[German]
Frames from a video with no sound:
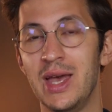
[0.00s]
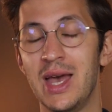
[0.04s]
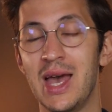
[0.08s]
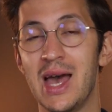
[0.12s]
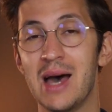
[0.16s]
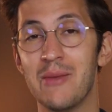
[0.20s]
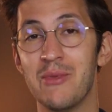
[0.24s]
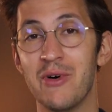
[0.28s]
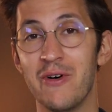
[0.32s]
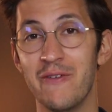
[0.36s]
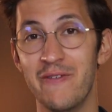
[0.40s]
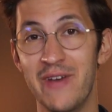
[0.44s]

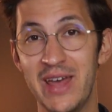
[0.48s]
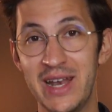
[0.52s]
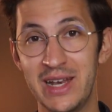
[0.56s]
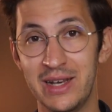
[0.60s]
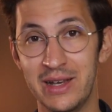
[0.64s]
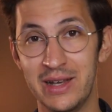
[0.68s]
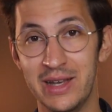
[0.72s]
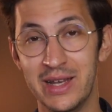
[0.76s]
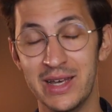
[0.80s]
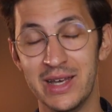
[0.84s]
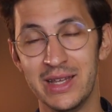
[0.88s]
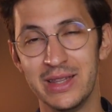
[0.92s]
Aber
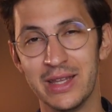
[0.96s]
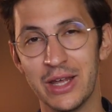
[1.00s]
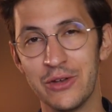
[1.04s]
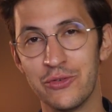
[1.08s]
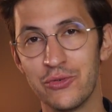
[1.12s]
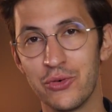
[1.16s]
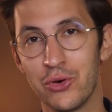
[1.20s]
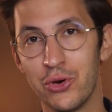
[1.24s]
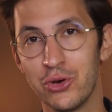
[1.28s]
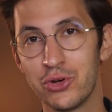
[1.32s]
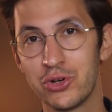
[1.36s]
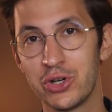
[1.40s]
wenn, dann
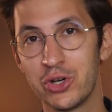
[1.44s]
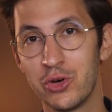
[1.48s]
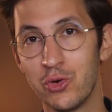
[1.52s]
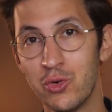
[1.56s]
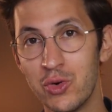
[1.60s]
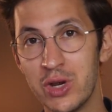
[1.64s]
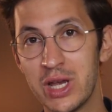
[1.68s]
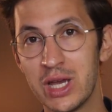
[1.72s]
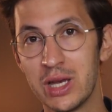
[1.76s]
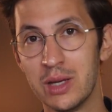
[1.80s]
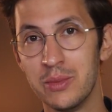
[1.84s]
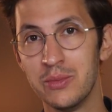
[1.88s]
folgt
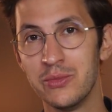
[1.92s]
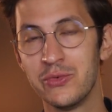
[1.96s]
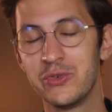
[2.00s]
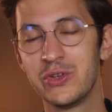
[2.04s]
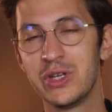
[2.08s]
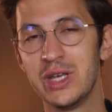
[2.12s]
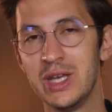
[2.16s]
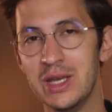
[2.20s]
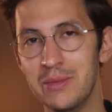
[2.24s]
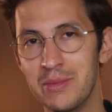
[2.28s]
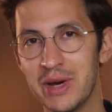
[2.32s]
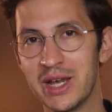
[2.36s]

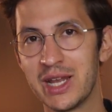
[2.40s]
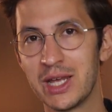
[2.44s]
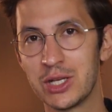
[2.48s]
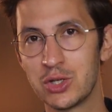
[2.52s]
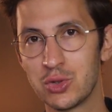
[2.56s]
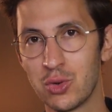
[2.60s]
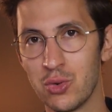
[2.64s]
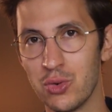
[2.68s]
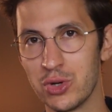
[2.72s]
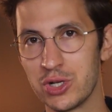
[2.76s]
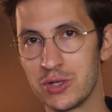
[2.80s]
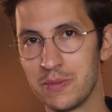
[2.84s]
ungeimpft immer der
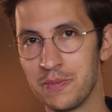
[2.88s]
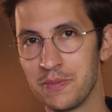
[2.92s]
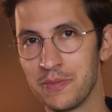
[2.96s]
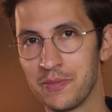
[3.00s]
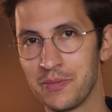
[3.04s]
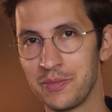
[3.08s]
Tod.